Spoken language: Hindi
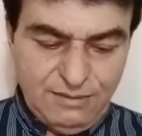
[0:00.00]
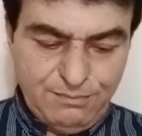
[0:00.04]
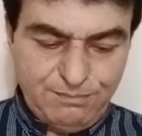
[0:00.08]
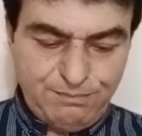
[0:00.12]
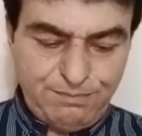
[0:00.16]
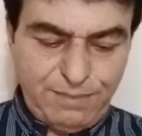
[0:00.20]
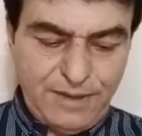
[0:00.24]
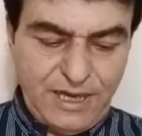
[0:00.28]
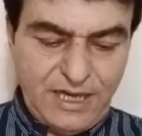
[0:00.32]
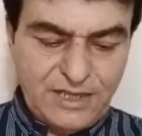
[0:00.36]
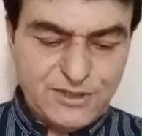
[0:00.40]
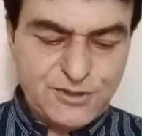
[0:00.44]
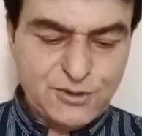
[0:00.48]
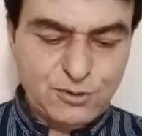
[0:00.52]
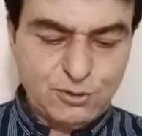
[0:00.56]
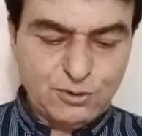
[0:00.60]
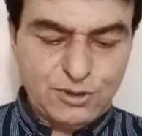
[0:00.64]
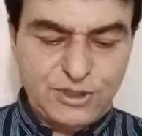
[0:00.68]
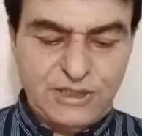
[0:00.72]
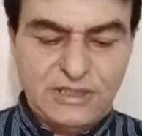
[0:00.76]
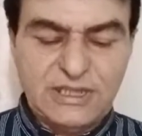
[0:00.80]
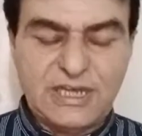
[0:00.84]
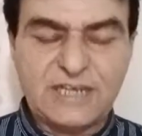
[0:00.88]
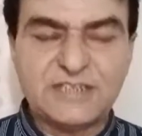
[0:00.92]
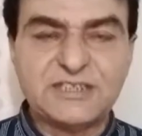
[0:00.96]
पांच
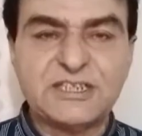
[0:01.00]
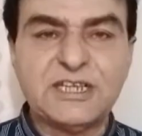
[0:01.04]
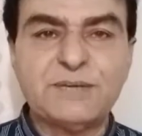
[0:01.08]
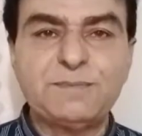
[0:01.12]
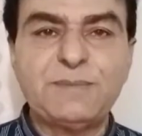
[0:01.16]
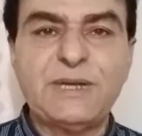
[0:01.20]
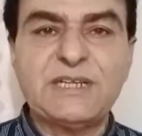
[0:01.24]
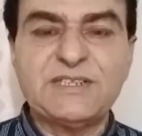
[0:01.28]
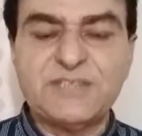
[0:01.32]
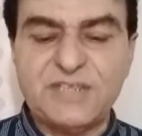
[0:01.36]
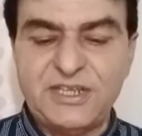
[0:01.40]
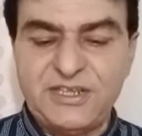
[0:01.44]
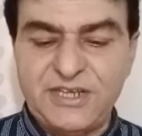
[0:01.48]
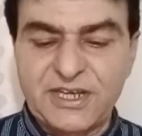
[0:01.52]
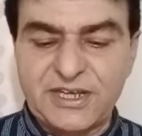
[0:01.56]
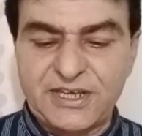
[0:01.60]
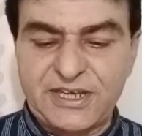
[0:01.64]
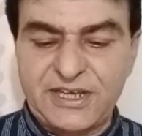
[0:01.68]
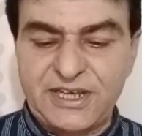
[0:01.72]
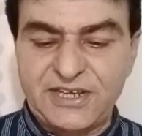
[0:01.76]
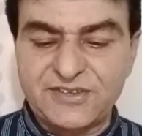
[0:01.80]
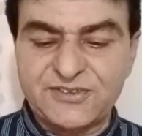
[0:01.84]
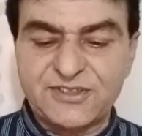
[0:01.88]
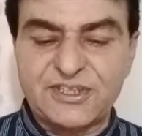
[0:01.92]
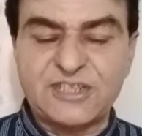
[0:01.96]
रुकनी लार्जर बेंच ने यह
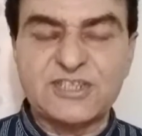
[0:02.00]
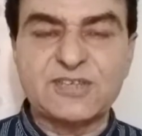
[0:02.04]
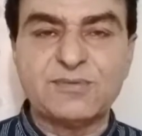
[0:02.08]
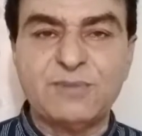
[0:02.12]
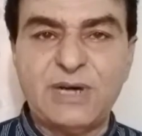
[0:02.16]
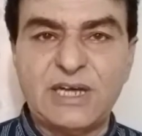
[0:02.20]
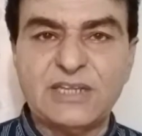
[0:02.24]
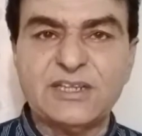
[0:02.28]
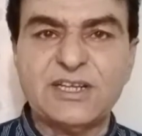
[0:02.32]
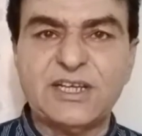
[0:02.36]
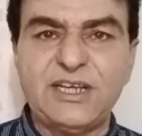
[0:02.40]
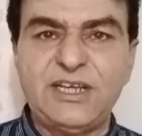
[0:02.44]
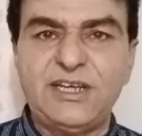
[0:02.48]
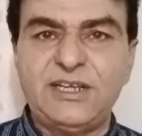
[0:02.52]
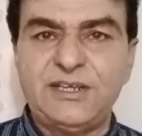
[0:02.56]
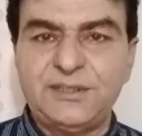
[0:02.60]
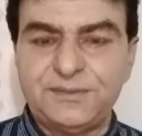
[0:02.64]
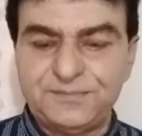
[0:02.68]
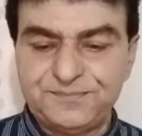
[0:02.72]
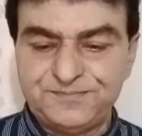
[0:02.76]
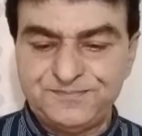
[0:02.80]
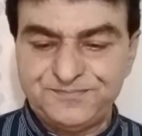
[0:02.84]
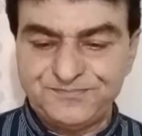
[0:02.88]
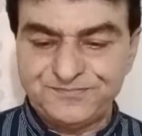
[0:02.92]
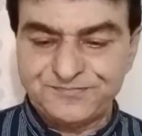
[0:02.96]
केस की समात की
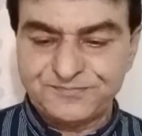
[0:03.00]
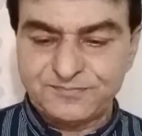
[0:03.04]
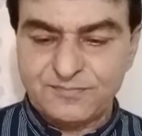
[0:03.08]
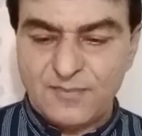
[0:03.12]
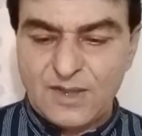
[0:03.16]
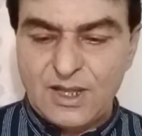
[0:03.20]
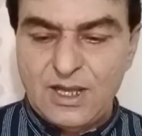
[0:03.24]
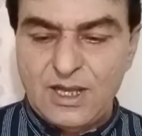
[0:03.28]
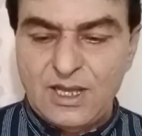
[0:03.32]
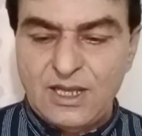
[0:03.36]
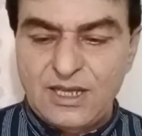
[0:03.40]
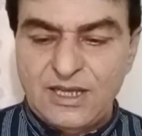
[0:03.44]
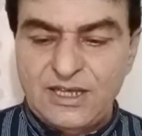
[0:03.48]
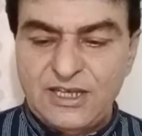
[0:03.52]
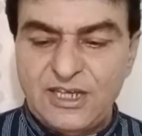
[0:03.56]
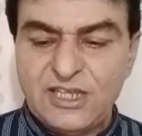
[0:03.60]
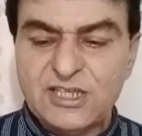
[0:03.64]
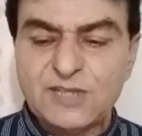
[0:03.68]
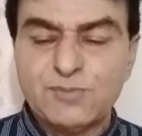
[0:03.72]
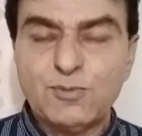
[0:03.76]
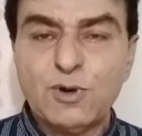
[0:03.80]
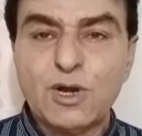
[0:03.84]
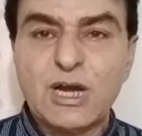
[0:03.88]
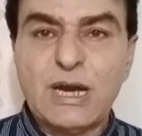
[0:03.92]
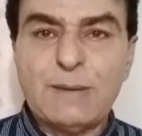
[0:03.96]

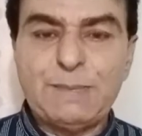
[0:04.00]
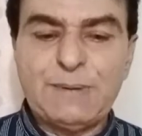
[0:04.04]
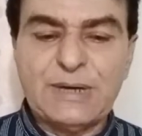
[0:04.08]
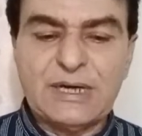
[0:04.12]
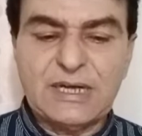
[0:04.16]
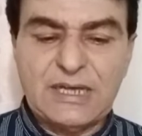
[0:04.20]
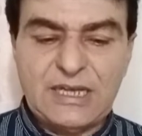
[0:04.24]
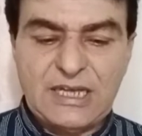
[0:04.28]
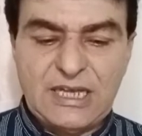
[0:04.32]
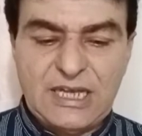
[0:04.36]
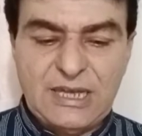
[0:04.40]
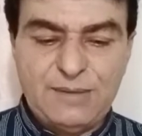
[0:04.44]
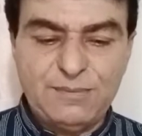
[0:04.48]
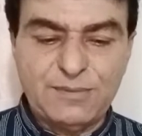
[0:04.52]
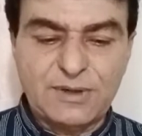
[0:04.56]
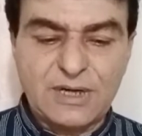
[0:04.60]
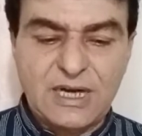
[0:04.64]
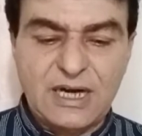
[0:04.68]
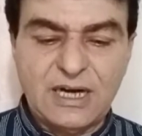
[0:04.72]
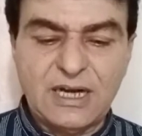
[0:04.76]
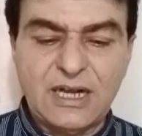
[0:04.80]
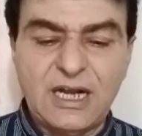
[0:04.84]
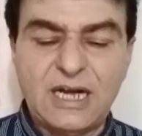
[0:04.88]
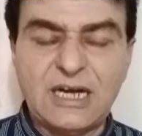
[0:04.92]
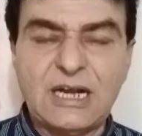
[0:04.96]
इस मौका पर
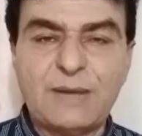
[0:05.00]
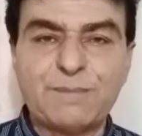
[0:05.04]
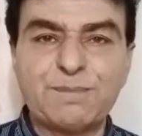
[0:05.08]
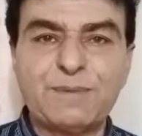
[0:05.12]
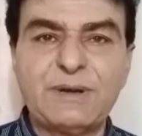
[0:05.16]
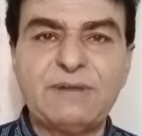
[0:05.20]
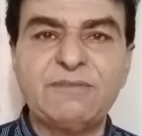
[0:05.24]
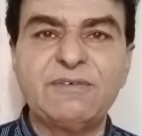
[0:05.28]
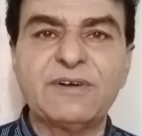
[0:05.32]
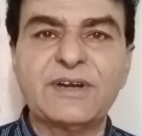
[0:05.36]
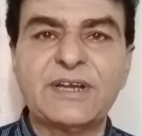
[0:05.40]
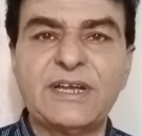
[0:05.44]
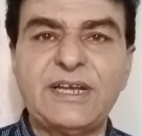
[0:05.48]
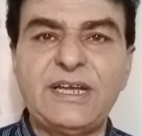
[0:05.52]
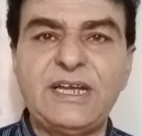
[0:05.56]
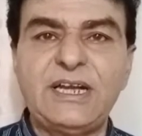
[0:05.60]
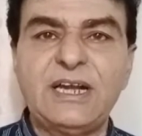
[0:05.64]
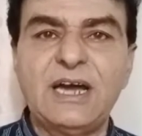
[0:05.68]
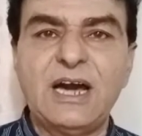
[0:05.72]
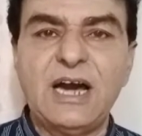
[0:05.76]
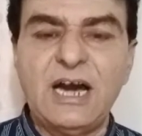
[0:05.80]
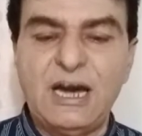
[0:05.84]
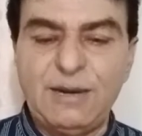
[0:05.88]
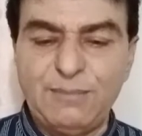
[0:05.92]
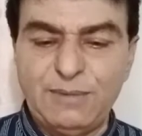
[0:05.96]
इमरान खान अपने वकील
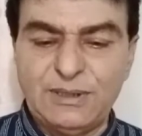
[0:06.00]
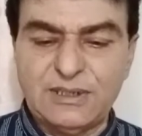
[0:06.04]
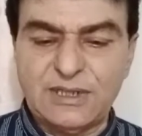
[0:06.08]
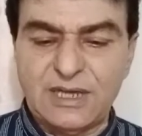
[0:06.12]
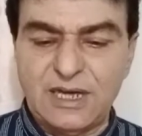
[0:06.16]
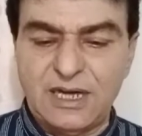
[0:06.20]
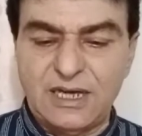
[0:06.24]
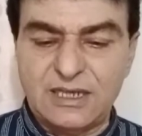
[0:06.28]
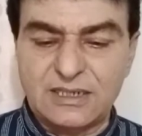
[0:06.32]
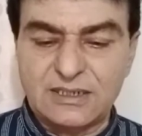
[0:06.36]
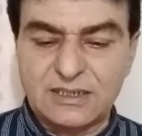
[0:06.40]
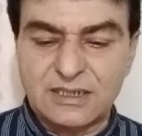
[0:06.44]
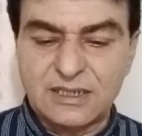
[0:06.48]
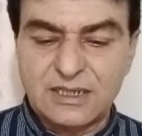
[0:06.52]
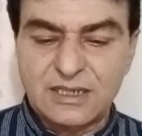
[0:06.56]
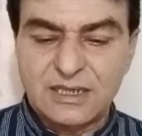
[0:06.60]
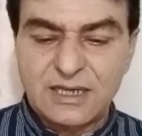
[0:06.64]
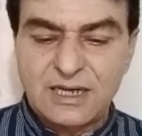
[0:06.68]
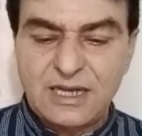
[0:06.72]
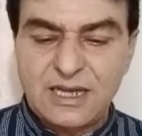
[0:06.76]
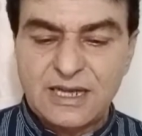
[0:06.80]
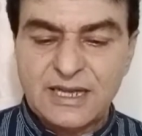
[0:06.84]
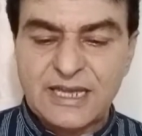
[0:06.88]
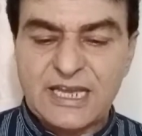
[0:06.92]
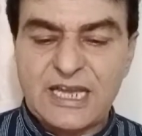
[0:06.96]
हमद खान
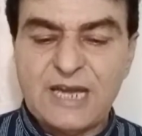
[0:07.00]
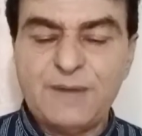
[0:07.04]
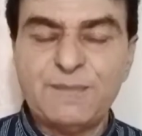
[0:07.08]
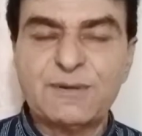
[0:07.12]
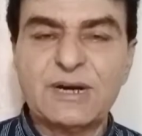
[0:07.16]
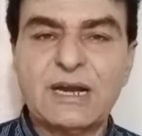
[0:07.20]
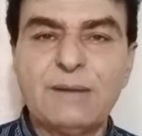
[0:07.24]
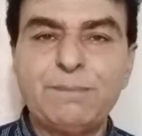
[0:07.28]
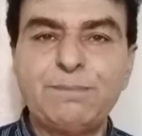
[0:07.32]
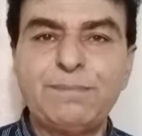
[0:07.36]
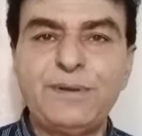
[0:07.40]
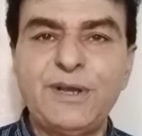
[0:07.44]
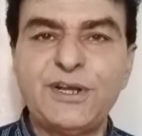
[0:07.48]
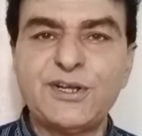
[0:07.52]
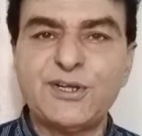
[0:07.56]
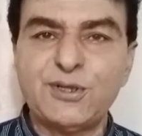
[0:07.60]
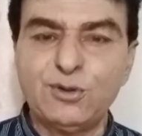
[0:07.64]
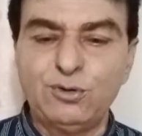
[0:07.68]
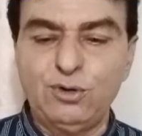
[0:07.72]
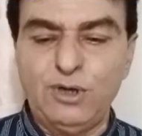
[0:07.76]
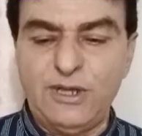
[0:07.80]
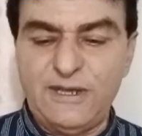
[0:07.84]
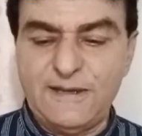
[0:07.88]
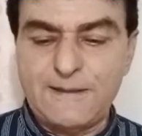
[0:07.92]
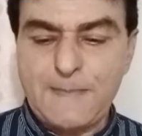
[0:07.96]
के हमरा पेश
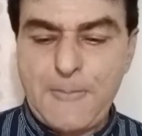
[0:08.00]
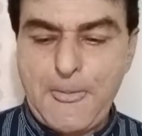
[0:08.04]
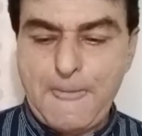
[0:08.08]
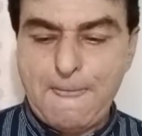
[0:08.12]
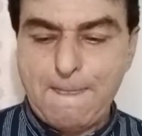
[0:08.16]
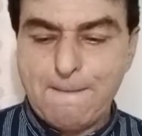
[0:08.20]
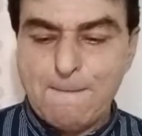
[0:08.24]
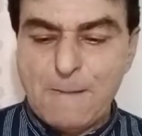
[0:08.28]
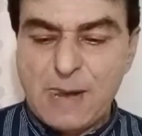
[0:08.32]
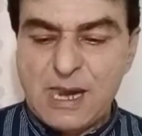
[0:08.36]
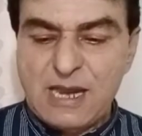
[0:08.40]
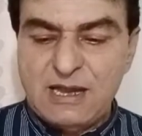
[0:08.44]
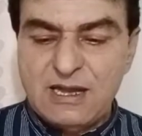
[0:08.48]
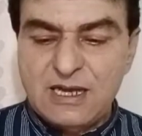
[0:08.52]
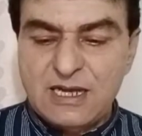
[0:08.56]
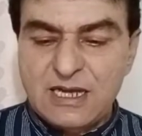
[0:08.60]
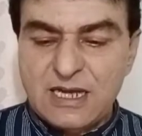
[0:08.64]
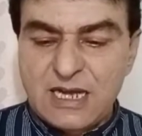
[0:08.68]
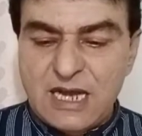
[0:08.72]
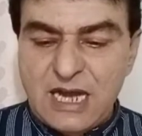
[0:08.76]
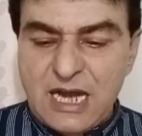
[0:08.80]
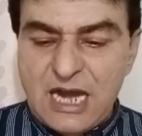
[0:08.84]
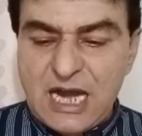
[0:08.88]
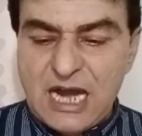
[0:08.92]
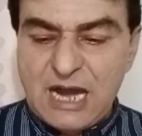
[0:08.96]
हुए
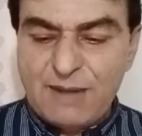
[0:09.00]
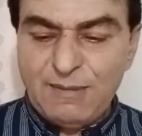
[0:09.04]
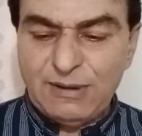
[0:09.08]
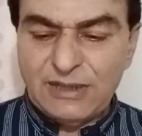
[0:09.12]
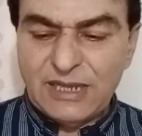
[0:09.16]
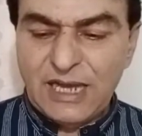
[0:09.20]
हमद